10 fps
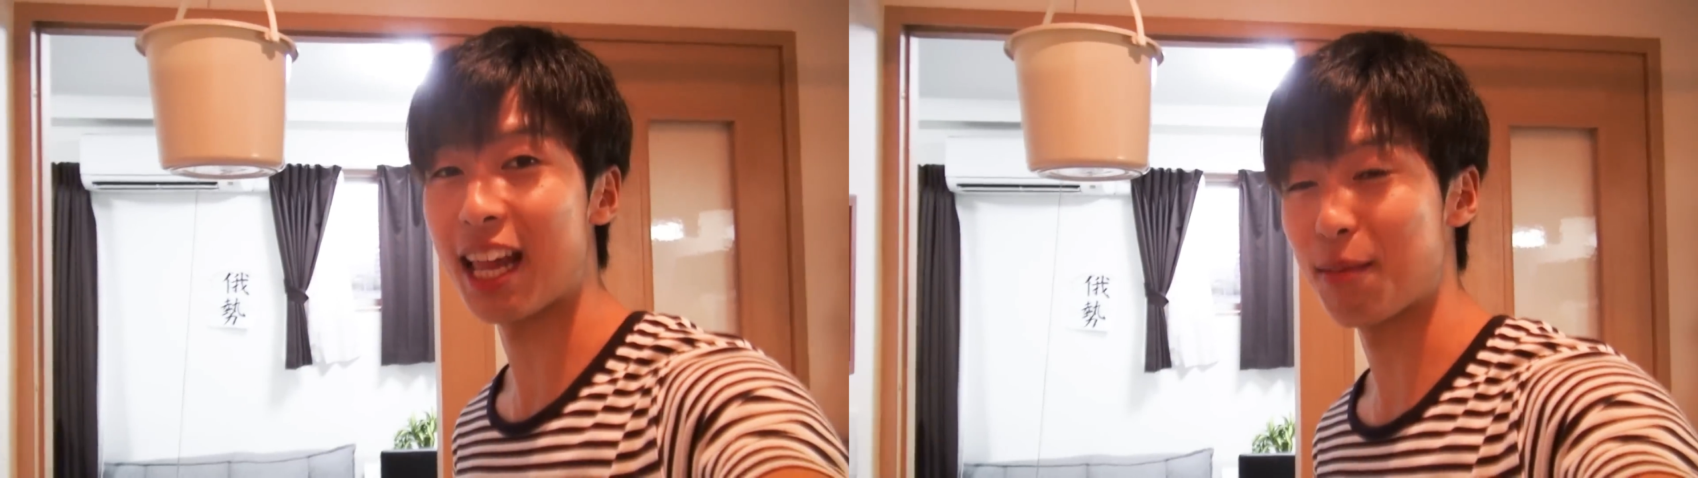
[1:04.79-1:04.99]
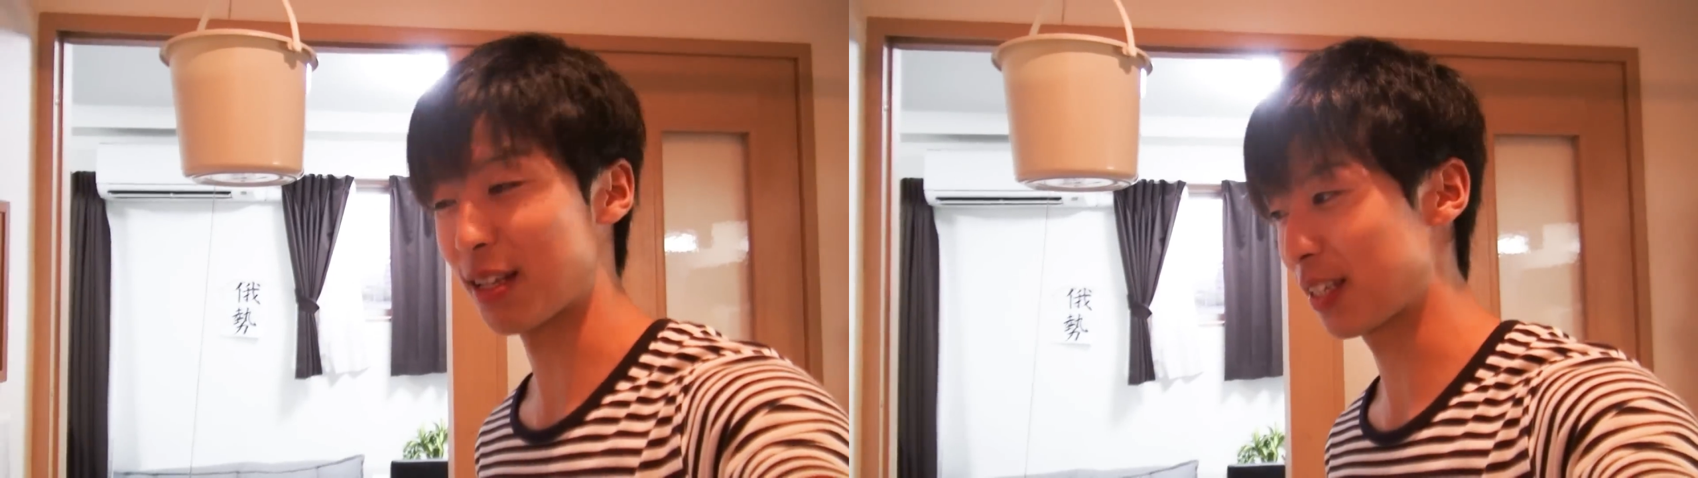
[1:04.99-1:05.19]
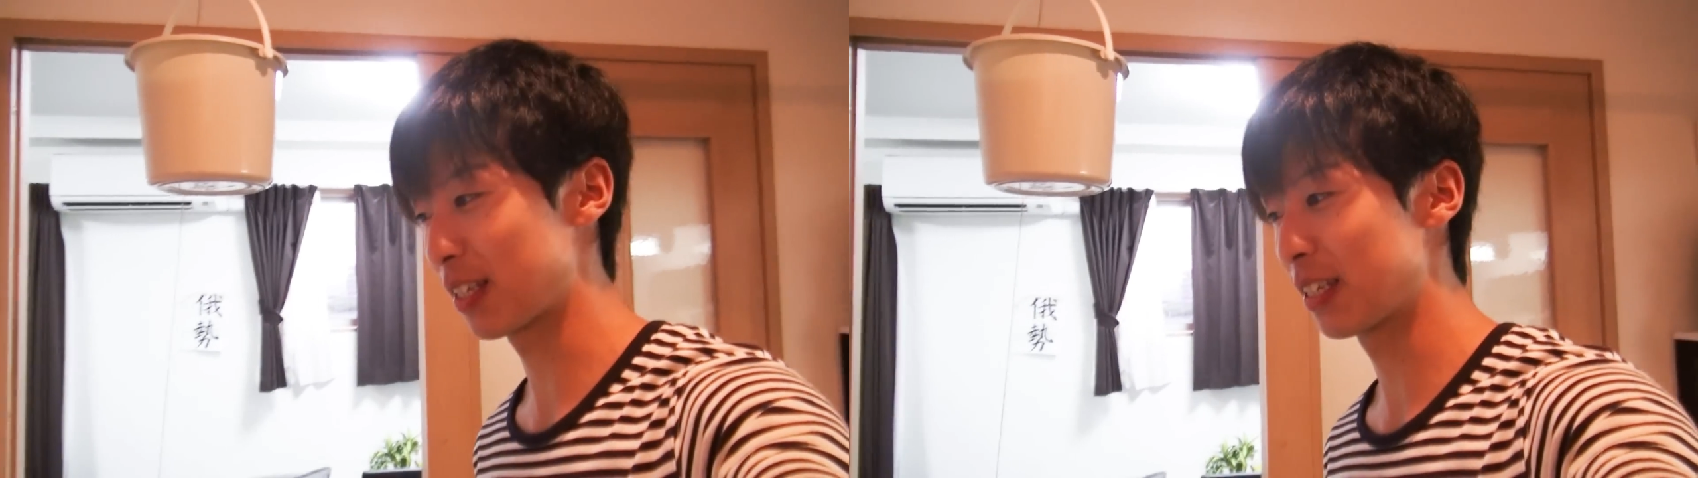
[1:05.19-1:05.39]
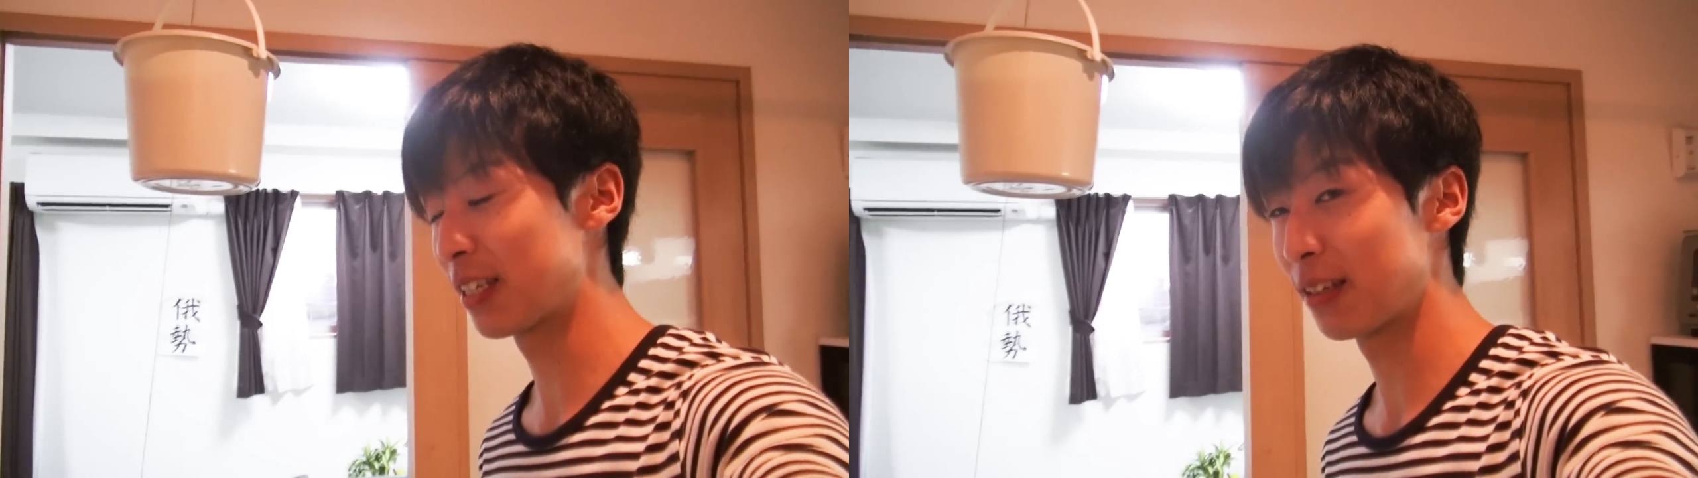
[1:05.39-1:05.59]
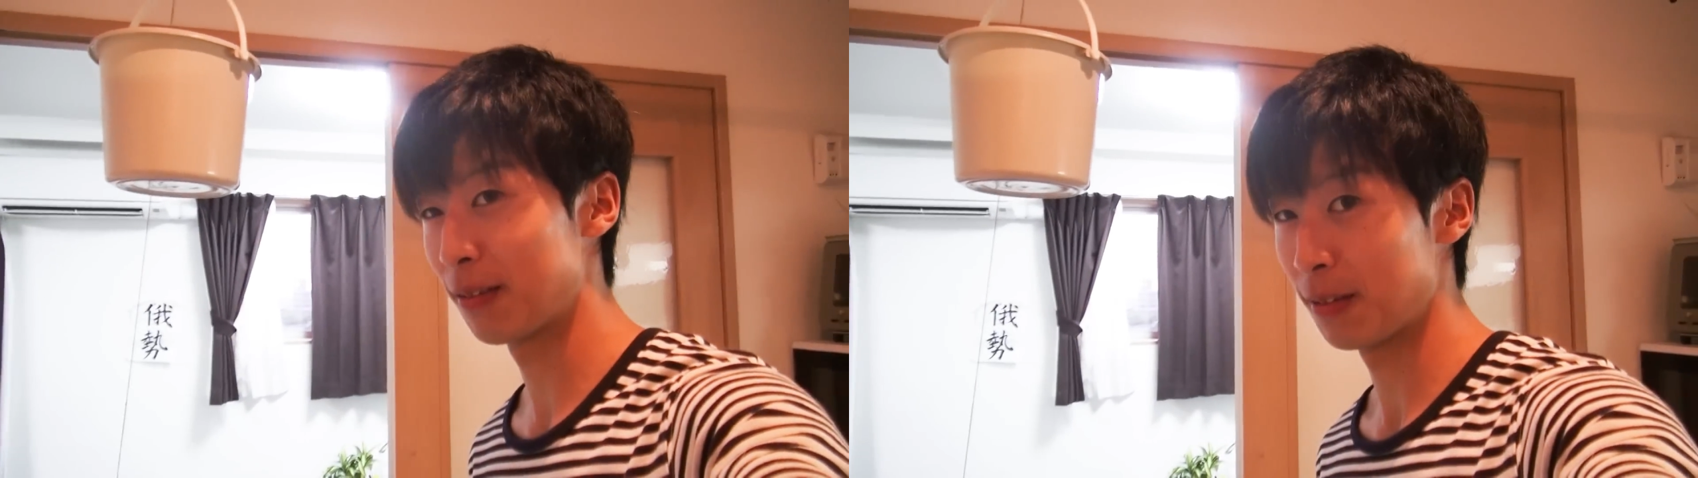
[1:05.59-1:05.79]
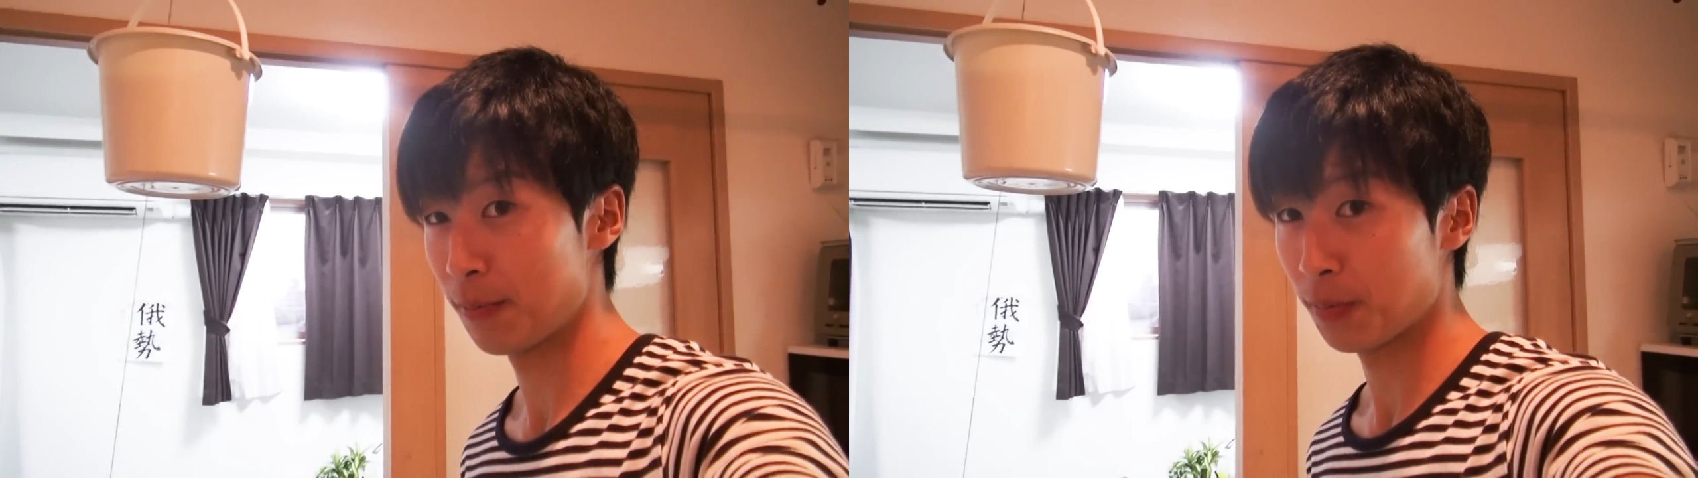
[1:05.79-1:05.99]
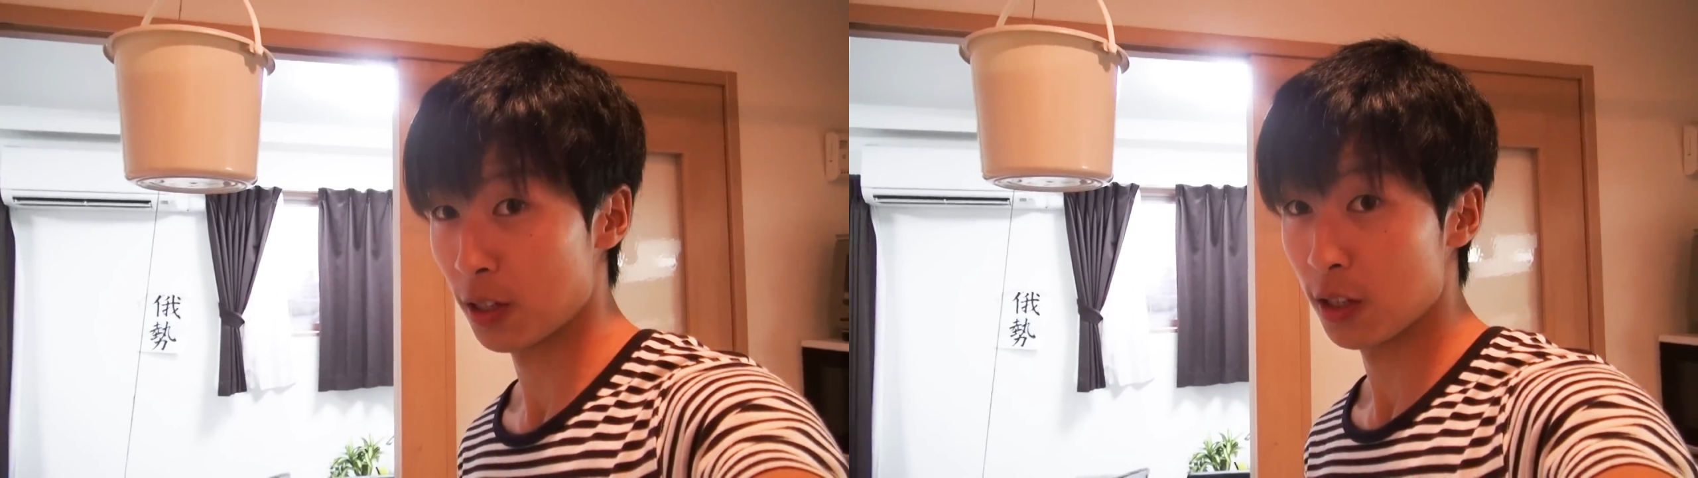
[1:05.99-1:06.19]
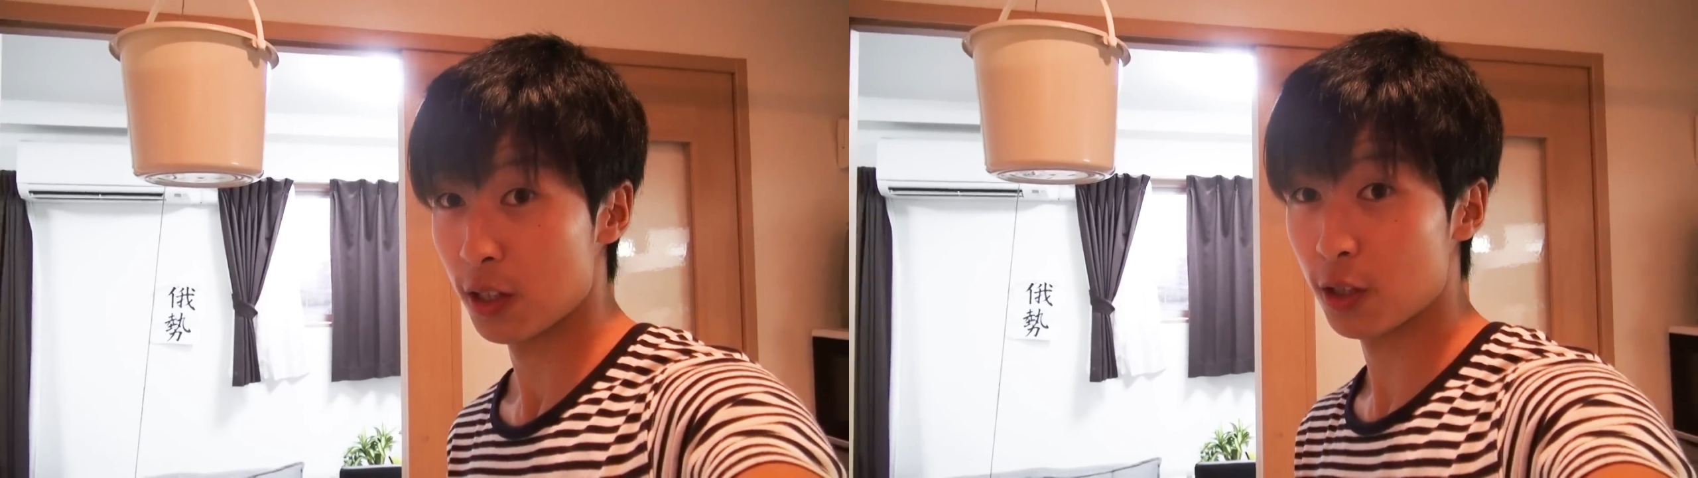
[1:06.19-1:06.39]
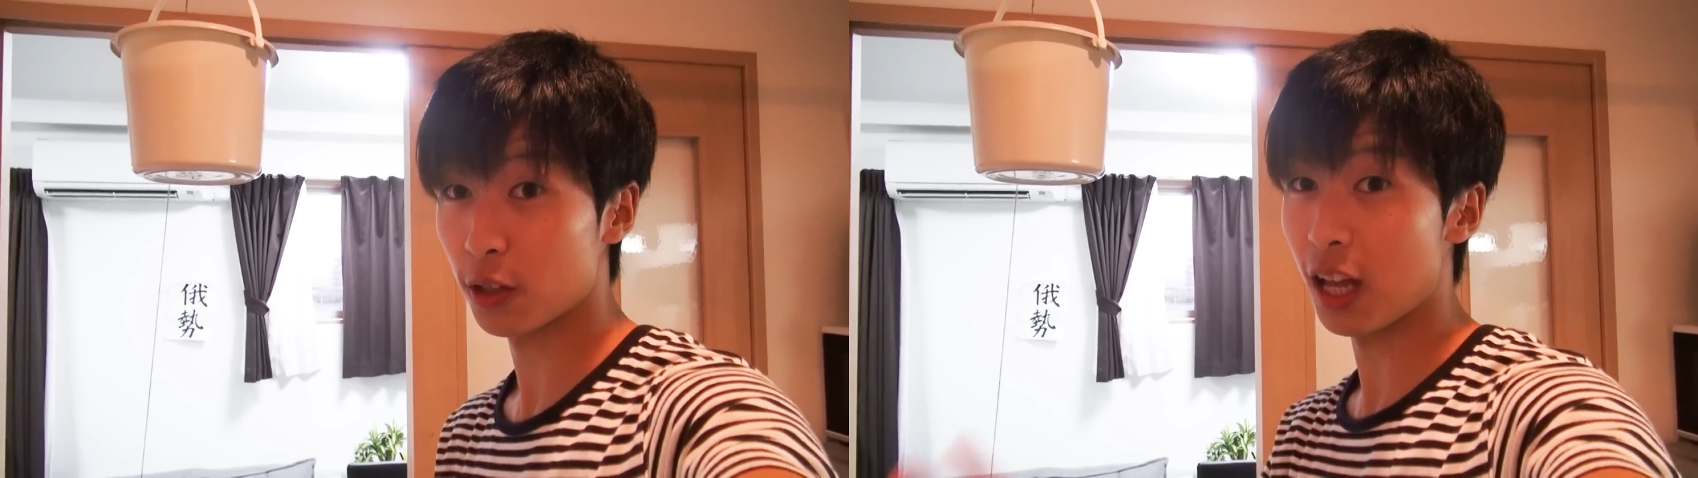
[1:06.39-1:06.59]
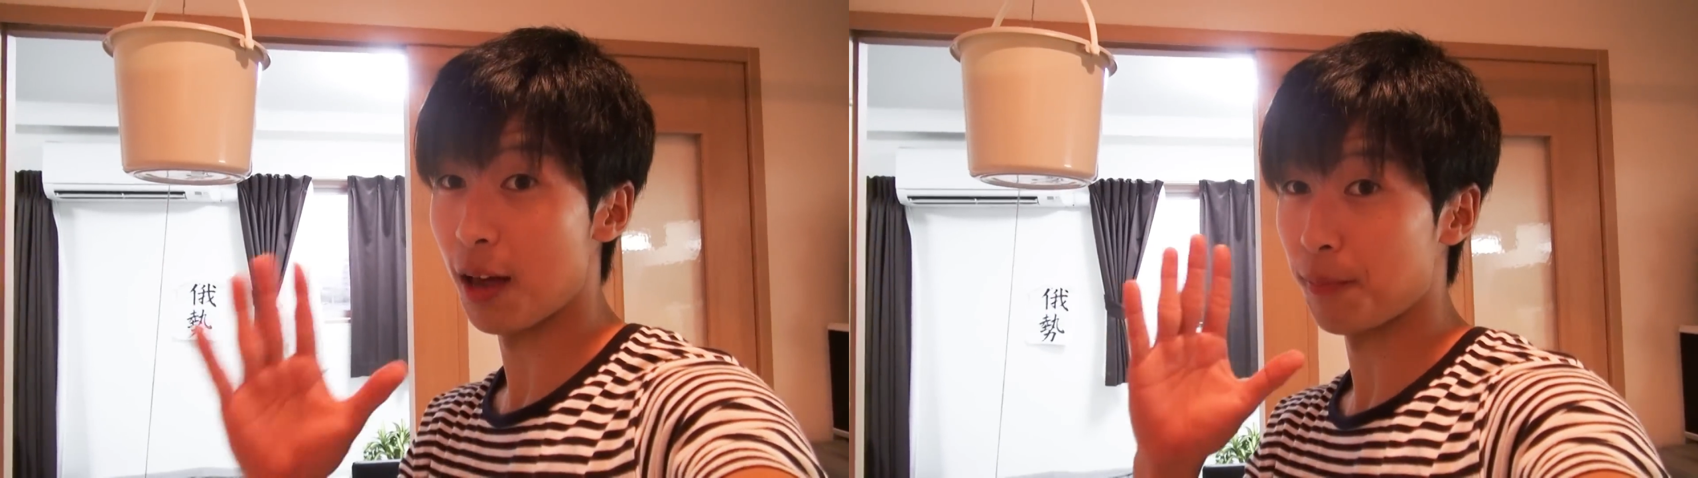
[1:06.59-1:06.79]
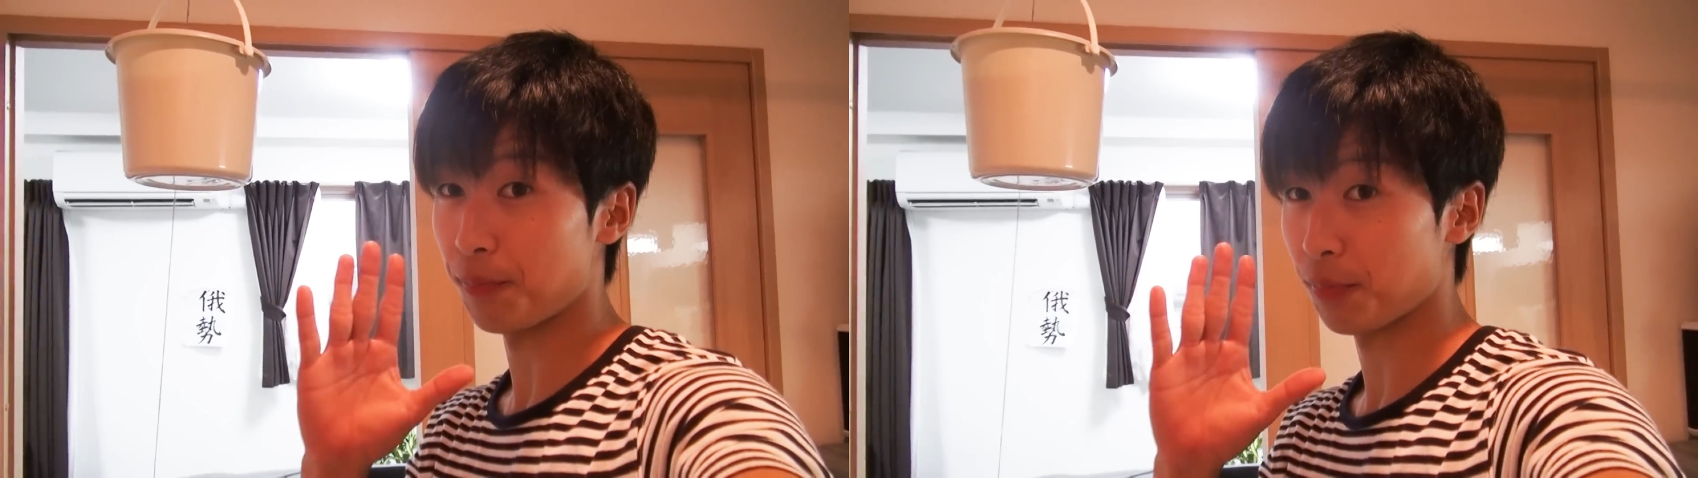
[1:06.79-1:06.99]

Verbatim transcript: りますそれでは